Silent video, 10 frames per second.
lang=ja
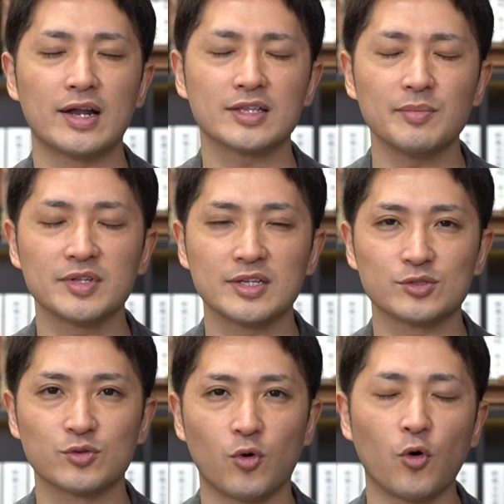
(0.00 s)
改めて、
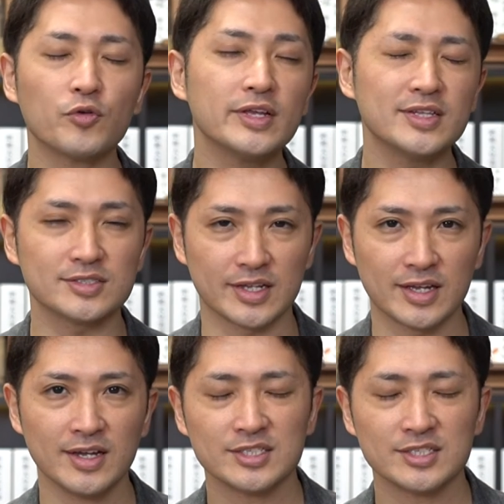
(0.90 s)
その本音ですね、